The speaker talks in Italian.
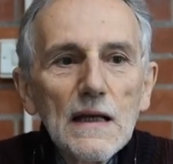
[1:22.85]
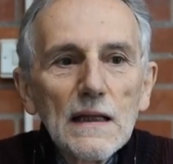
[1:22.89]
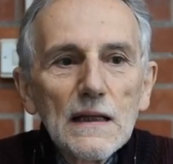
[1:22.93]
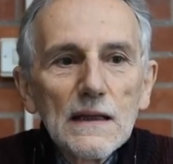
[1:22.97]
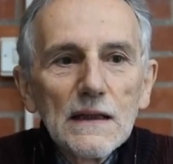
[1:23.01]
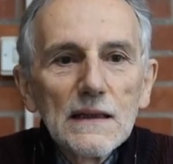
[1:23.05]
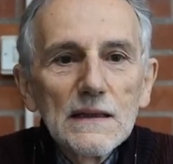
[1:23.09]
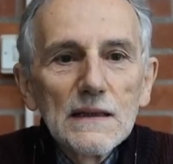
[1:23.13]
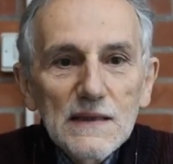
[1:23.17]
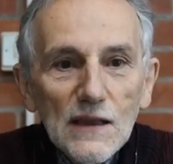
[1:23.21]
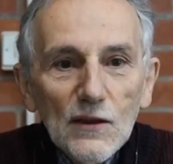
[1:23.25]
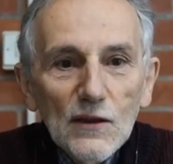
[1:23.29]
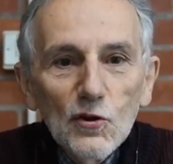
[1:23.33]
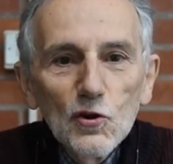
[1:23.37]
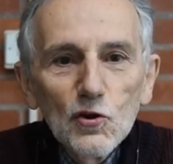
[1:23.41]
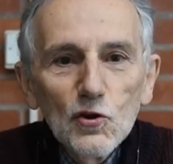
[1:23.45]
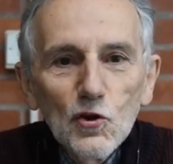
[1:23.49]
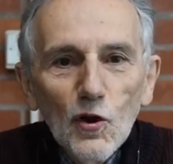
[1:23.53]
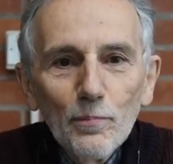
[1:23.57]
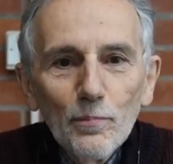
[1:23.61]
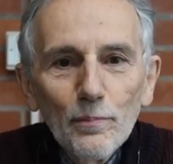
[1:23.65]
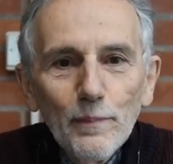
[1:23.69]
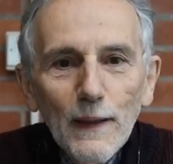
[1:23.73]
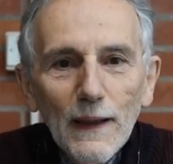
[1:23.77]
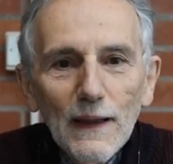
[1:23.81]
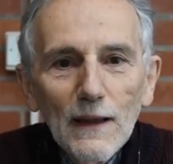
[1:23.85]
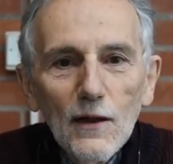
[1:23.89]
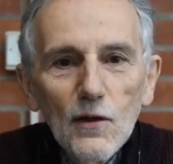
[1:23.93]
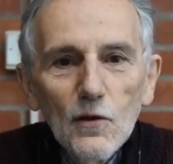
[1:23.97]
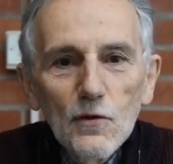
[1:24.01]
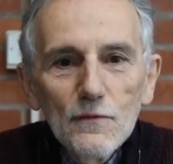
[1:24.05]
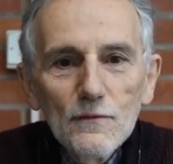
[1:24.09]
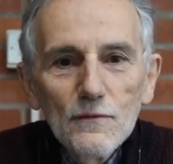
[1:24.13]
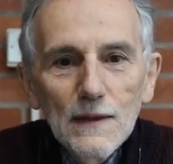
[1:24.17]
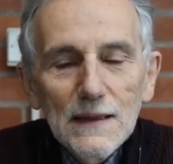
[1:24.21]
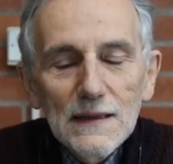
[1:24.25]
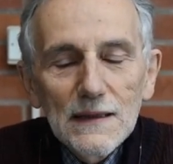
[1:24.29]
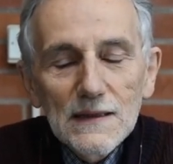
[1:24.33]
Il secondo appello
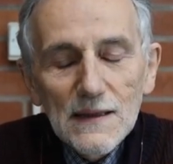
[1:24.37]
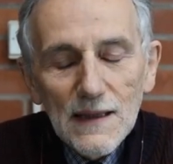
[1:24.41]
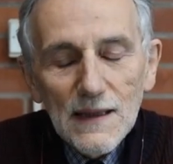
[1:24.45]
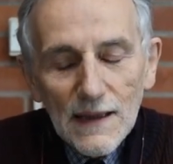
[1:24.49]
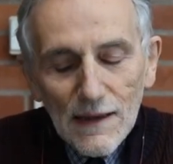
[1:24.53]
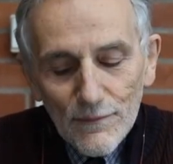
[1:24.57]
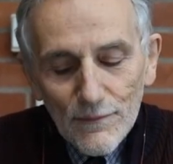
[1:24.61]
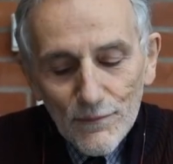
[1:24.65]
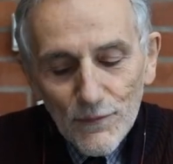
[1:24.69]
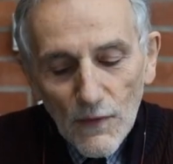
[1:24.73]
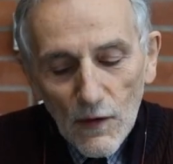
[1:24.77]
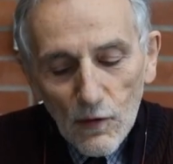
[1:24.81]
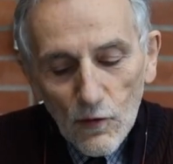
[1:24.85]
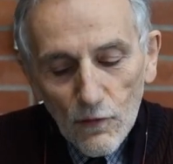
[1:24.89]
invece